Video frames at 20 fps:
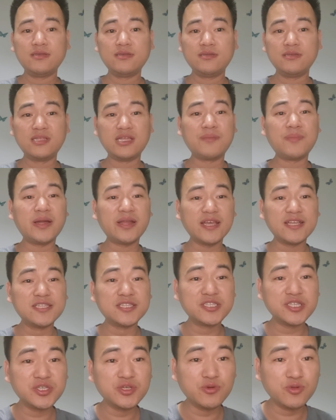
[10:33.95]
你他妈连
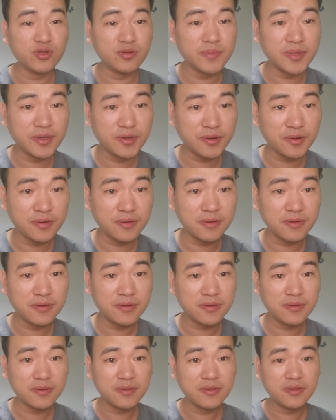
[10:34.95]
自由都没有，
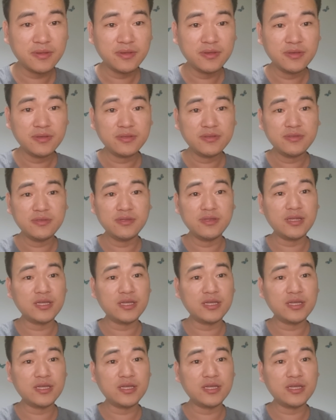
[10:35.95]
你